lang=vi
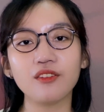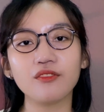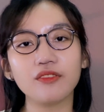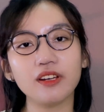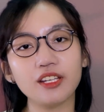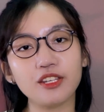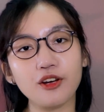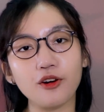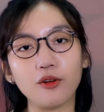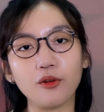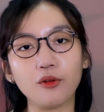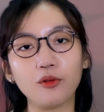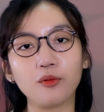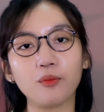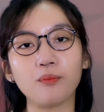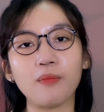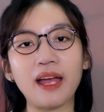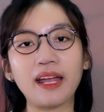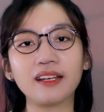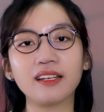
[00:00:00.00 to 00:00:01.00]
ví dụ
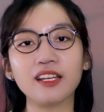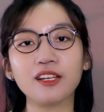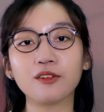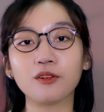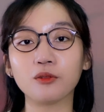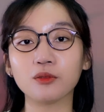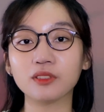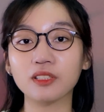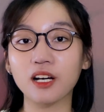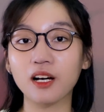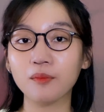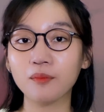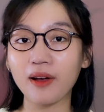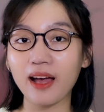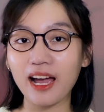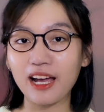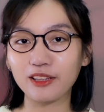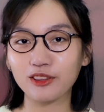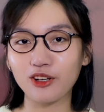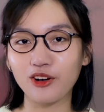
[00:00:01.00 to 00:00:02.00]
bạn đi ngủ sớm
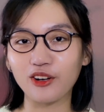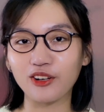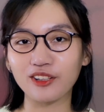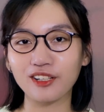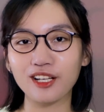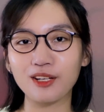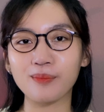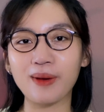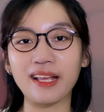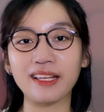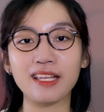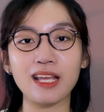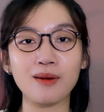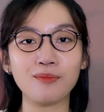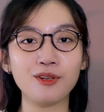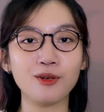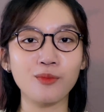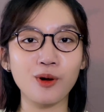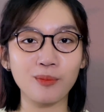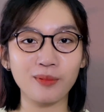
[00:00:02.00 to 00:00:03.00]
2 tuần thì bạn giảm
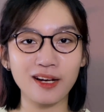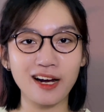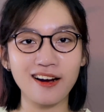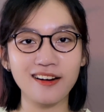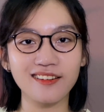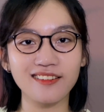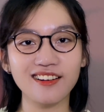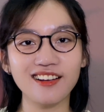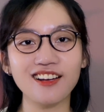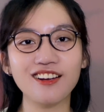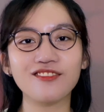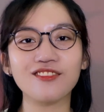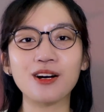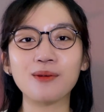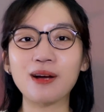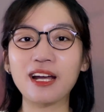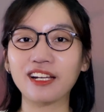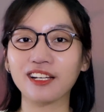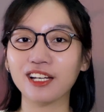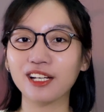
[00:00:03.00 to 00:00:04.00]
được một cân và
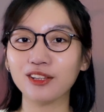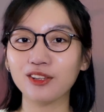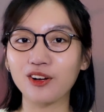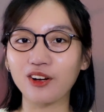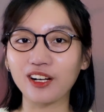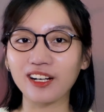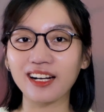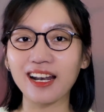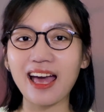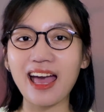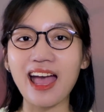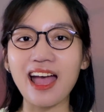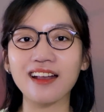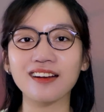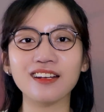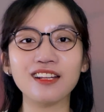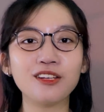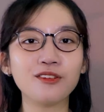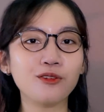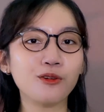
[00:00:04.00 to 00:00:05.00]
bạn kết luận là
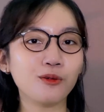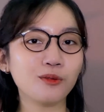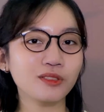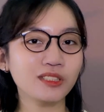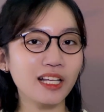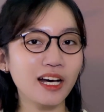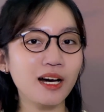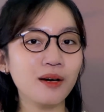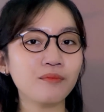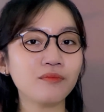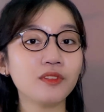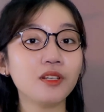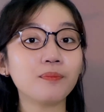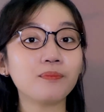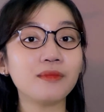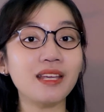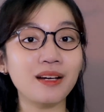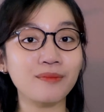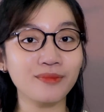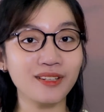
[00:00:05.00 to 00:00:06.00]
đi ngủ sớm giúp
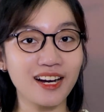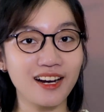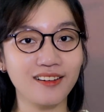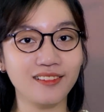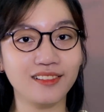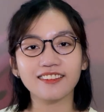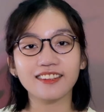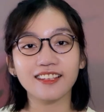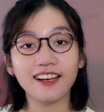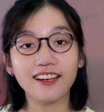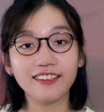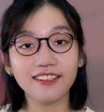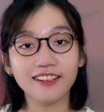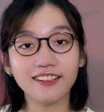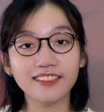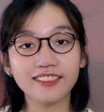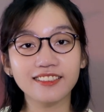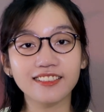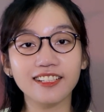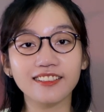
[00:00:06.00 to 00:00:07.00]
giảm cân thế
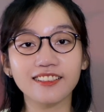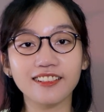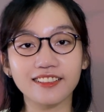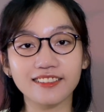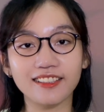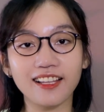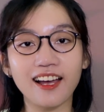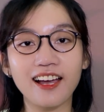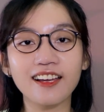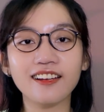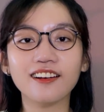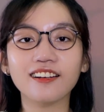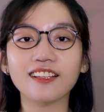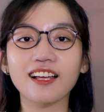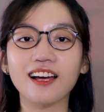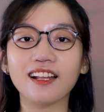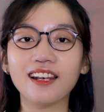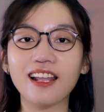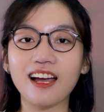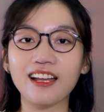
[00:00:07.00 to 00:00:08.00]
nhưng trên thực tế có
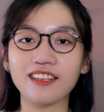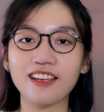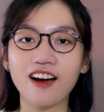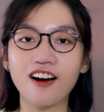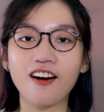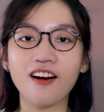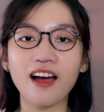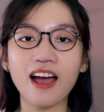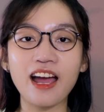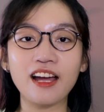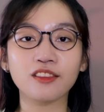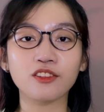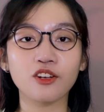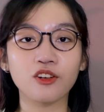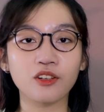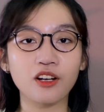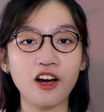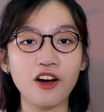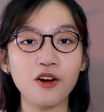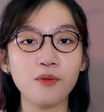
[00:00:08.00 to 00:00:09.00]
thể là do hai
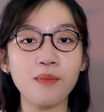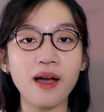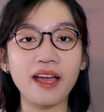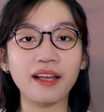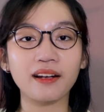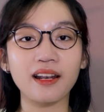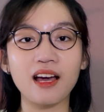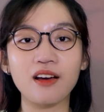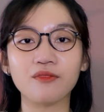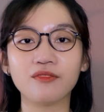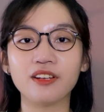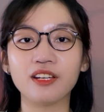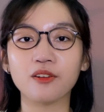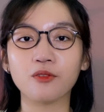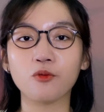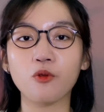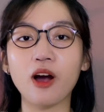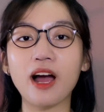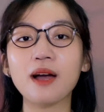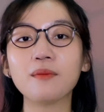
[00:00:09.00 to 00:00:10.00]
tuần đó bạn làm
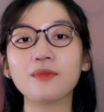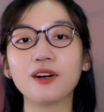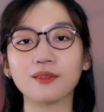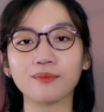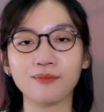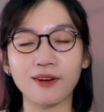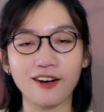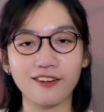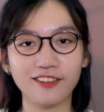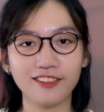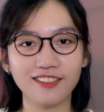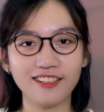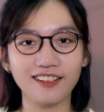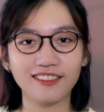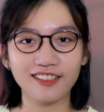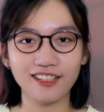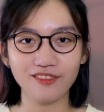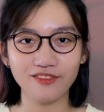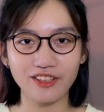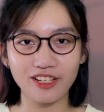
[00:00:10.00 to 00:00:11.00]
việc quá mệt mỏi
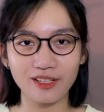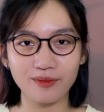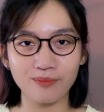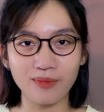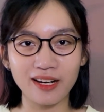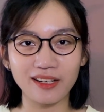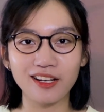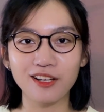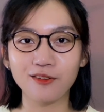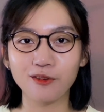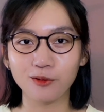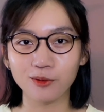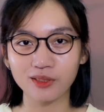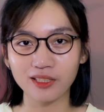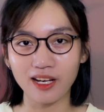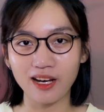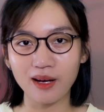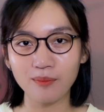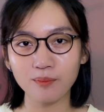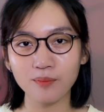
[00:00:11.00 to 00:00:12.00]
dẫn đến việc bạn đi ngủ
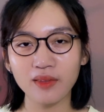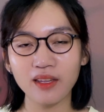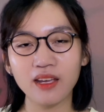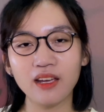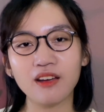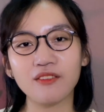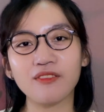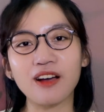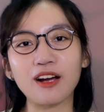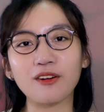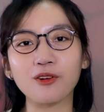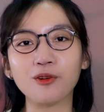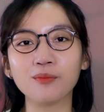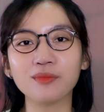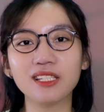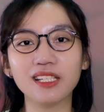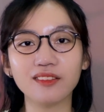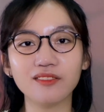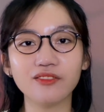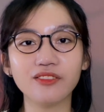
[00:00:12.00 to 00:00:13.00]
sớm và cũng
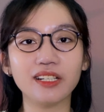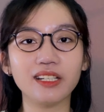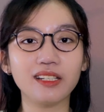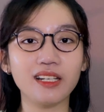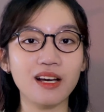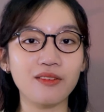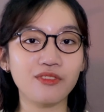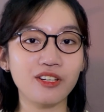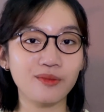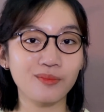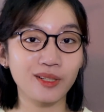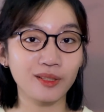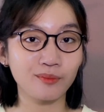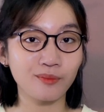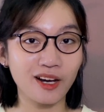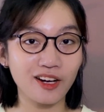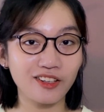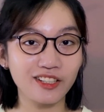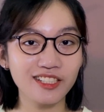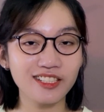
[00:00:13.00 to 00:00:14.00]
chính vì làm việc mệt
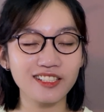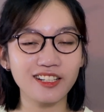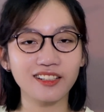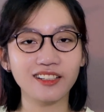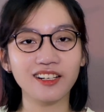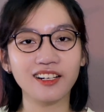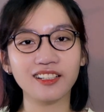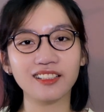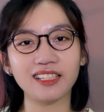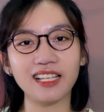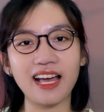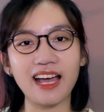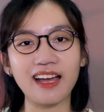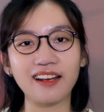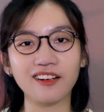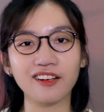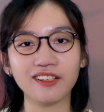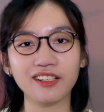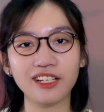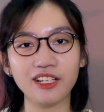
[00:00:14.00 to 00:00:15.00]
mỏi cho nên là
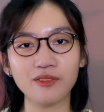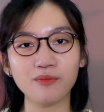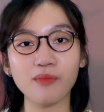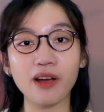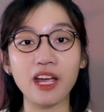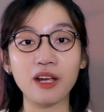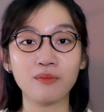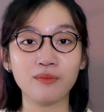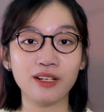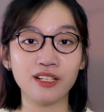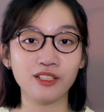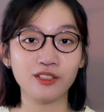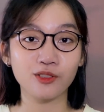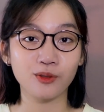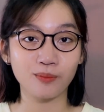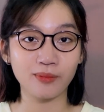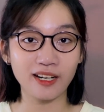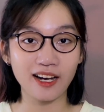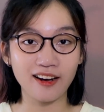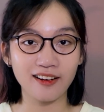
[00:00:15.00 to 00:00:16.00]
nó khiến bạn bị
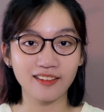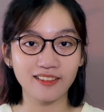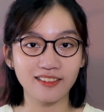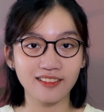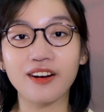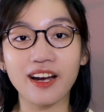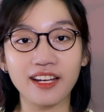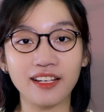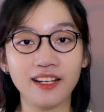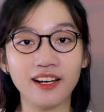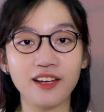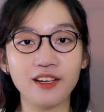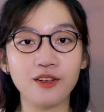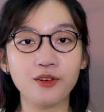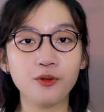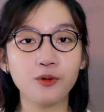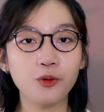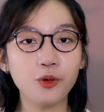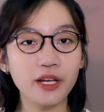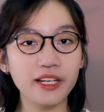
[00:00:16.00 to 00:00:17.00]
sụt cân vậy
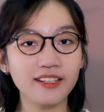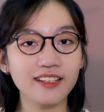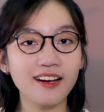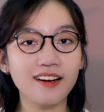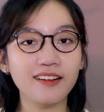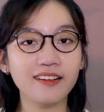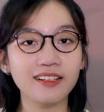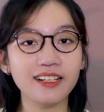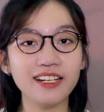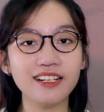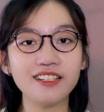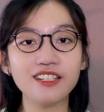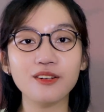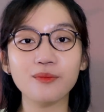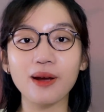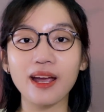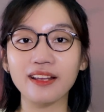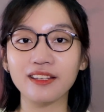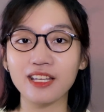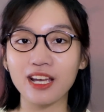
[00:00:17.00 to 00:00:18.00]
thì nguyên nhân khiến cho
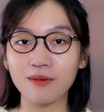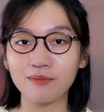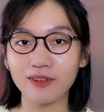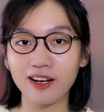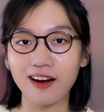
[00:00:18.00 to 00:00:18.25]
bạn giảm